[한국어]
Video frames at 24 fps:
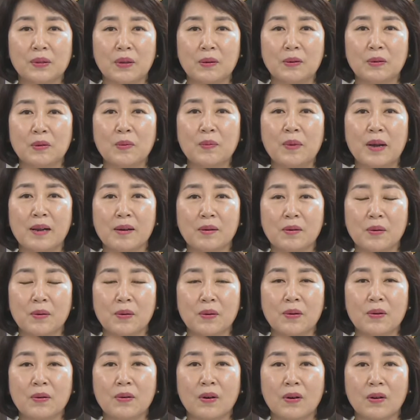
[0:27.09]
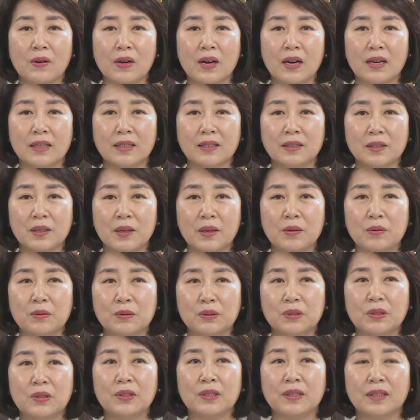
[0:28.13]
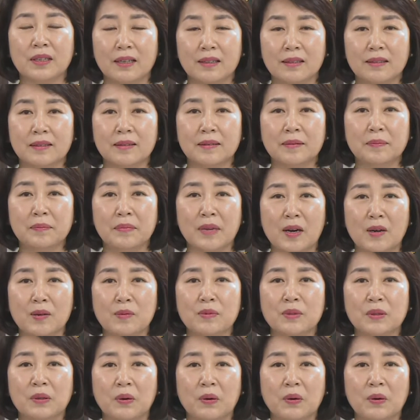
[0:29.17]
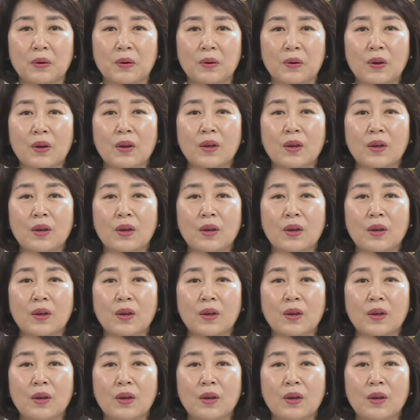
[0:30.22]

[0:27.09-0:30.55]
덜도 말고 건강이 최우선이라는 마음으로